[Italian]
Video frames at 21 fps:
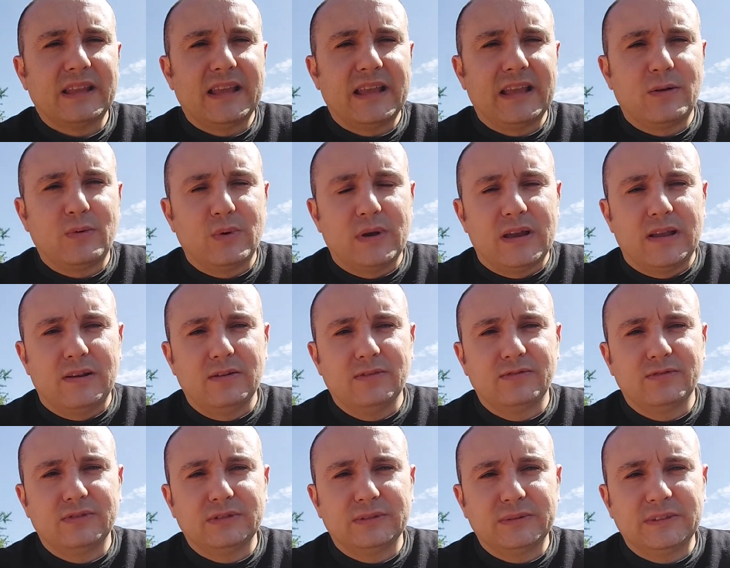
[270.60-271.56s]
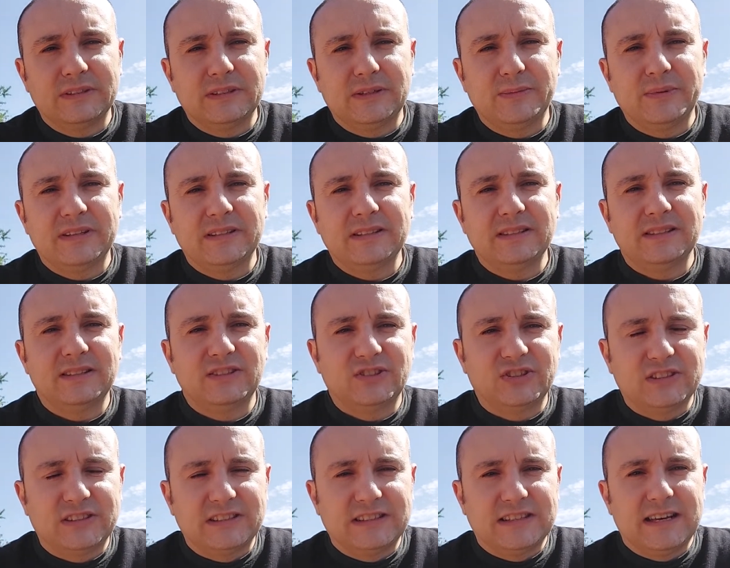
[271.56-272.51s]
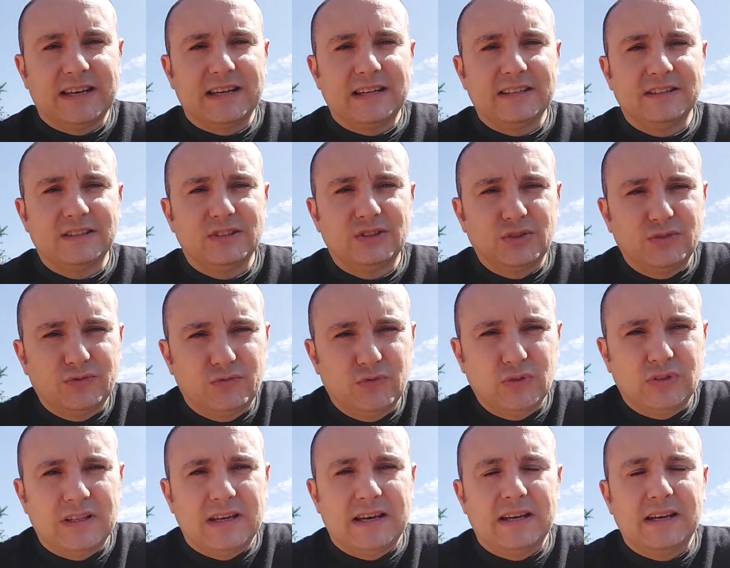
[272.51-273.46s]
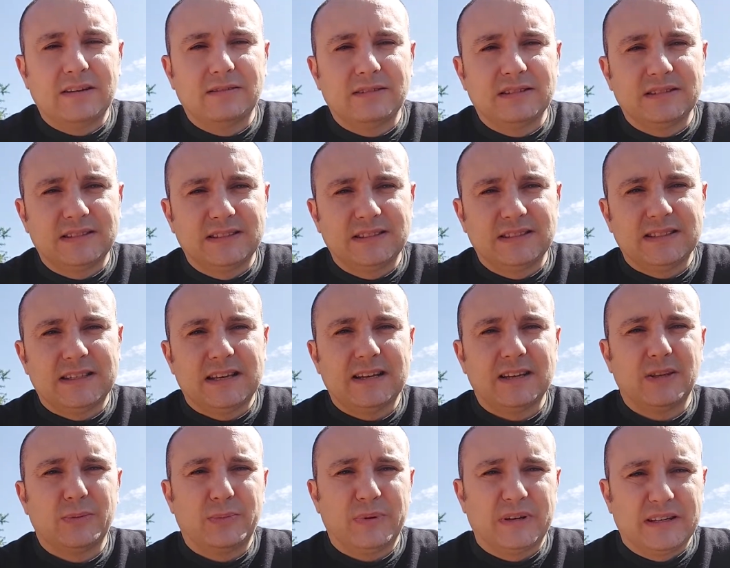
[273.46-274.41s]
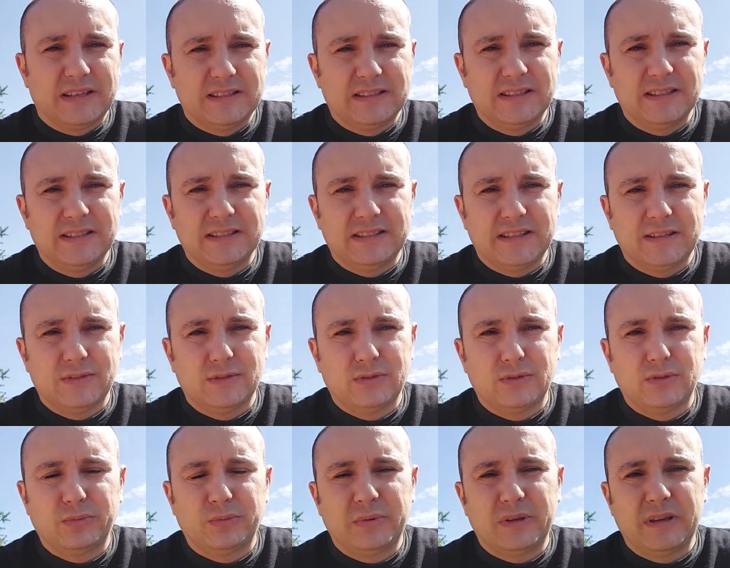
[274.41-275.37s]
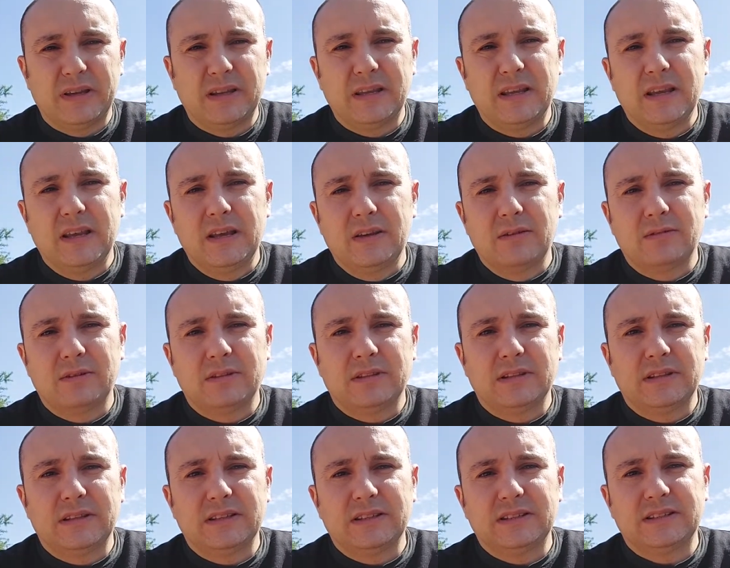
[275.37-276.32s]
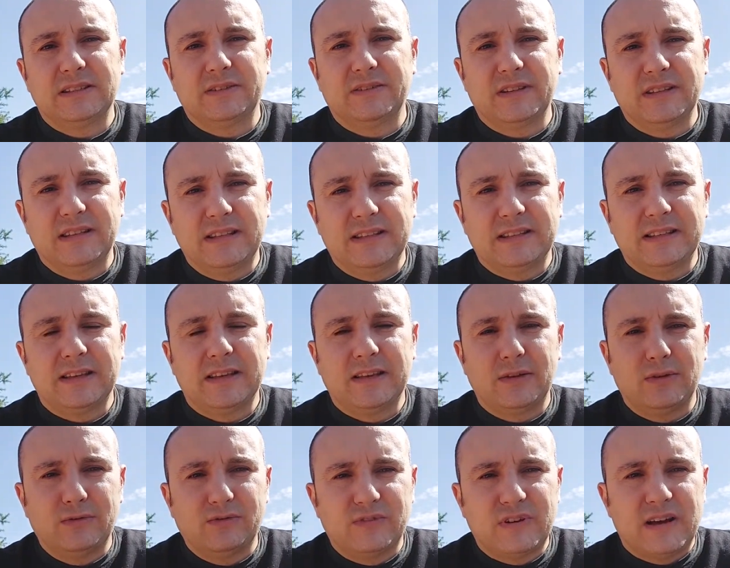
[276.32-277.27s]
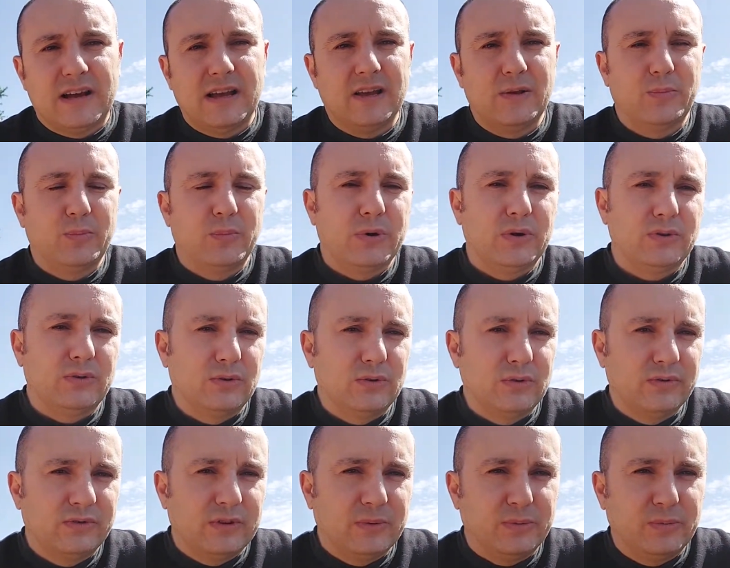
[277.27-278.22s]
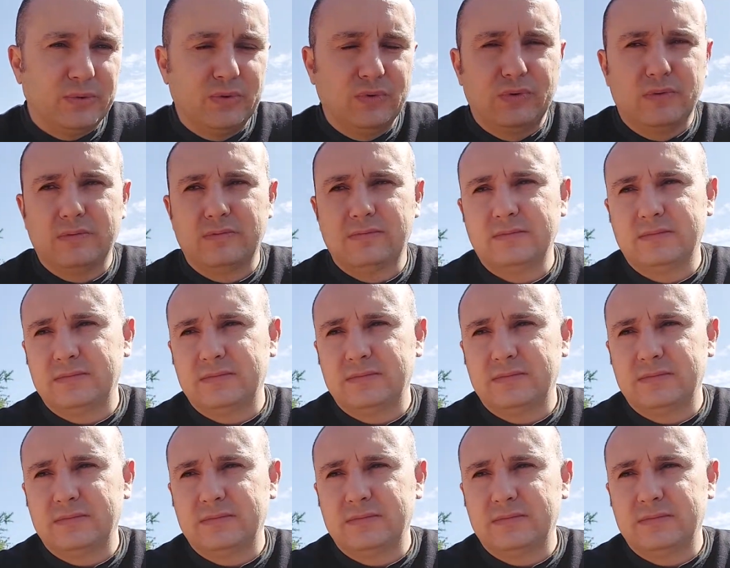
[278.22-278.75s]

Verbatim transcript: è quello fondamentalmente di cercare di svuotare questi sacchi perché se li sentono pieni quindi se vedete che lo fa e poi non lo fa più